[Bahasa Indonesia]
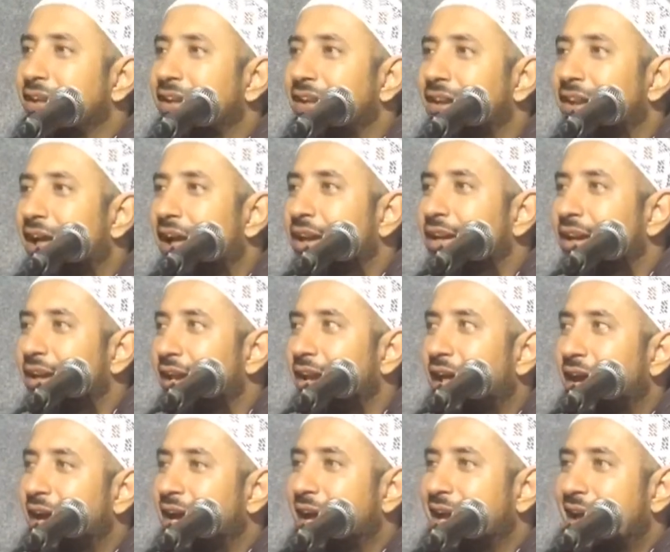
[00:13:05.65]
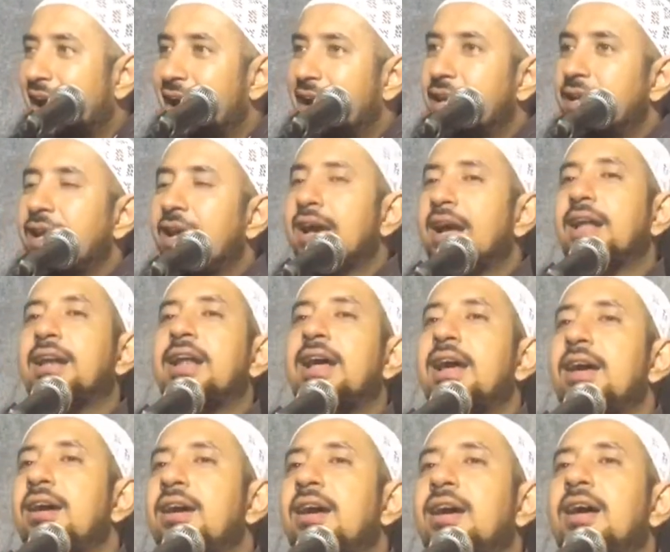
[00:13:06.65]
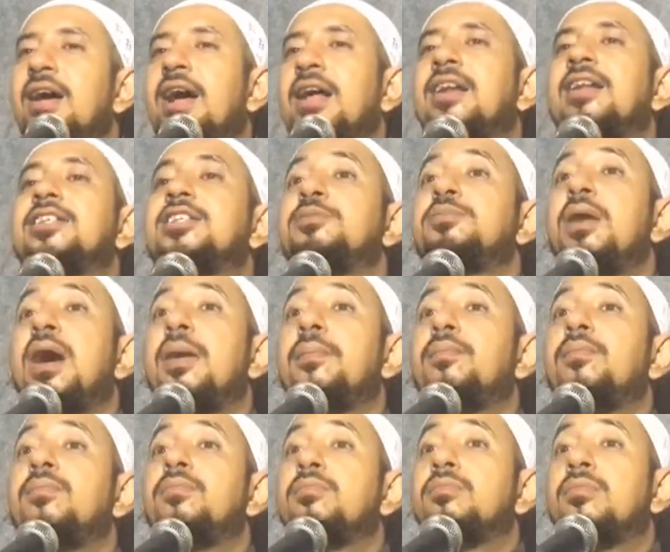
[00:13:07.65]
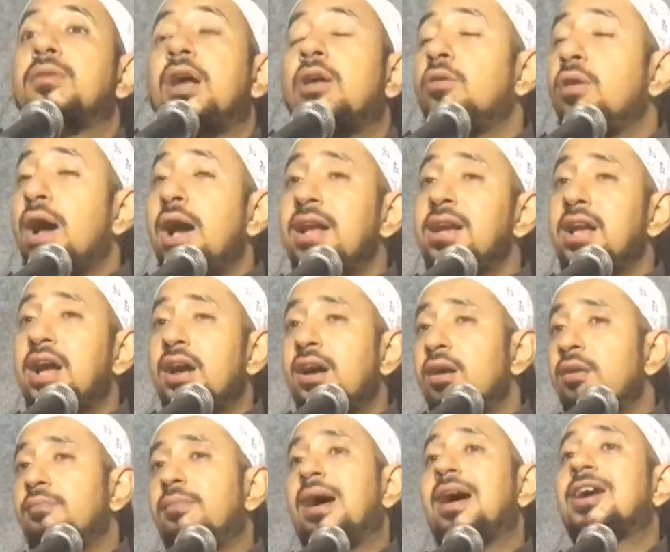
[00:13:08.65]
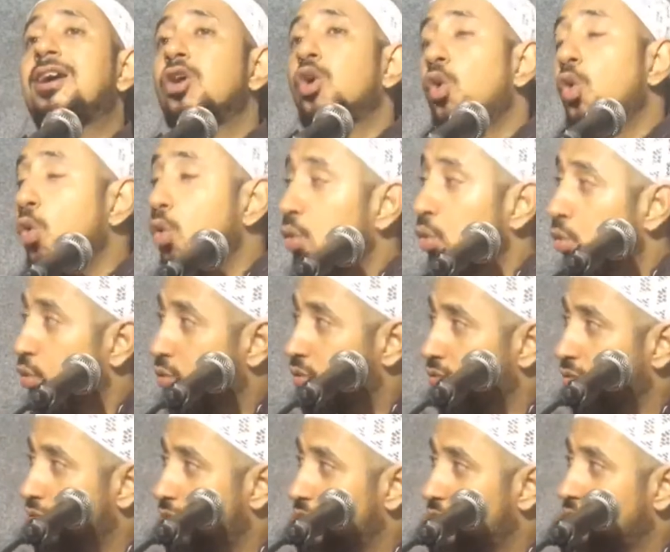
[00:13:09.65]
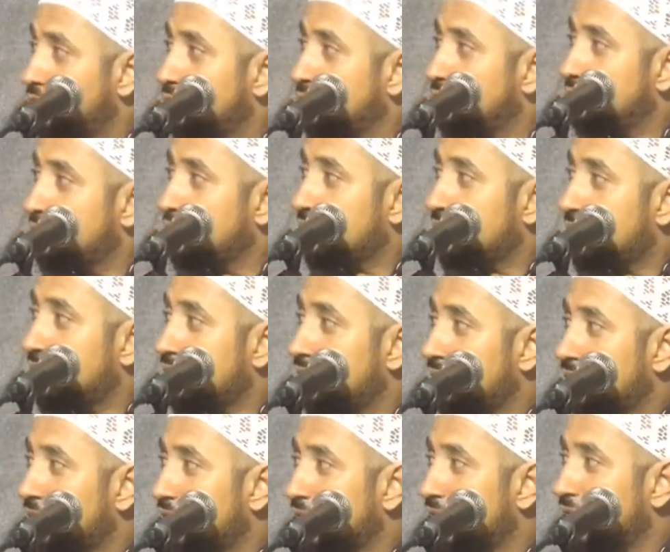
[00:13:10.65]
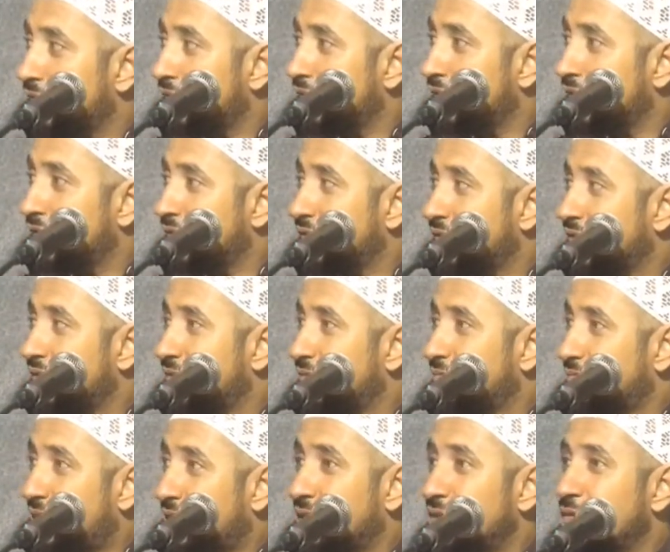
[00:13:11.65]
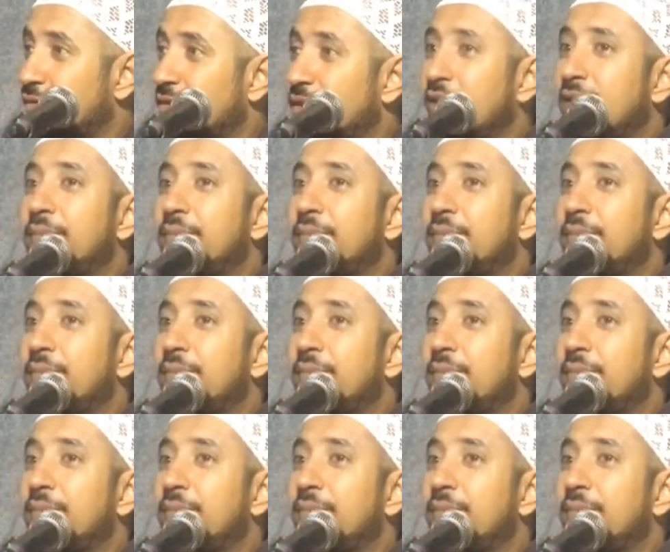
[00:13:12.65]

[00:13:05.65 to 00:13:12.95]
Makro. Begitu juga tayamum. Biarkan debunya. Sampai kapan? Setelah sholat baru bersihkan.